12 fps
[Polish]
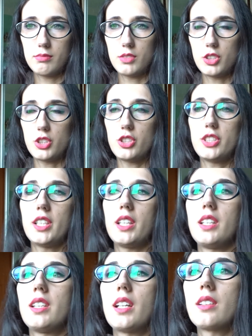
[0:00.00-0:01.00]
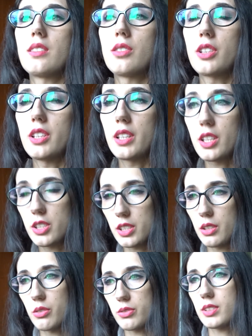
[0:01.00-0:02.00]
życie i tak trochę inaczej
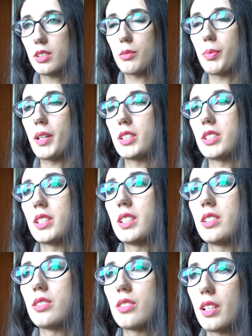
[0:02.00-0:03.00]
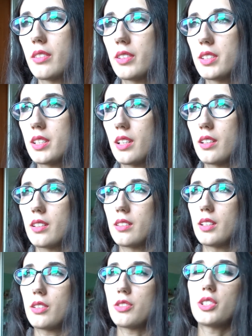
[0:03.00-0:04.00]
na to wszystko patrzę. Kiedyś to tak, wiecie,
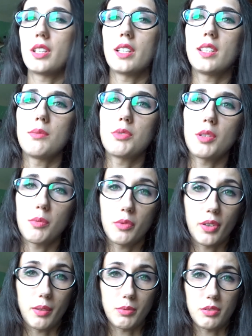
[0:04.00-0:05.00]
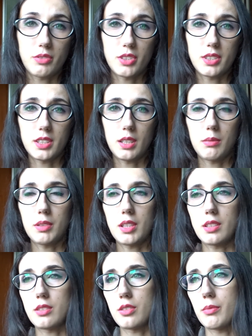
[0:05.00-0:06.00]
jakoś się tak nie przejmowałam tym wszystkim.
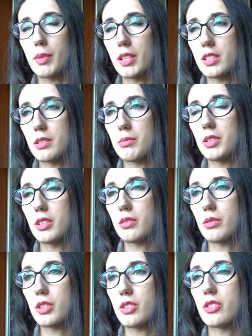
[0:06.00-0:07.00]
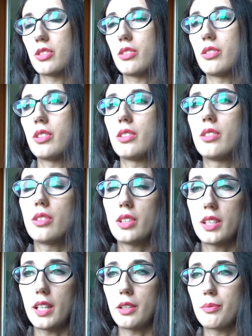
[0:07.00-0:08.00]
Teraz trochę bardziej mnie niektóre rzeczy
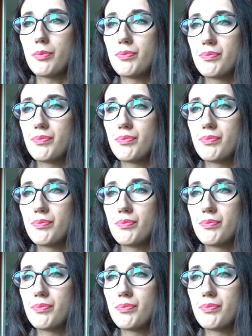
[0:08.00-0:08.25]
dotykają.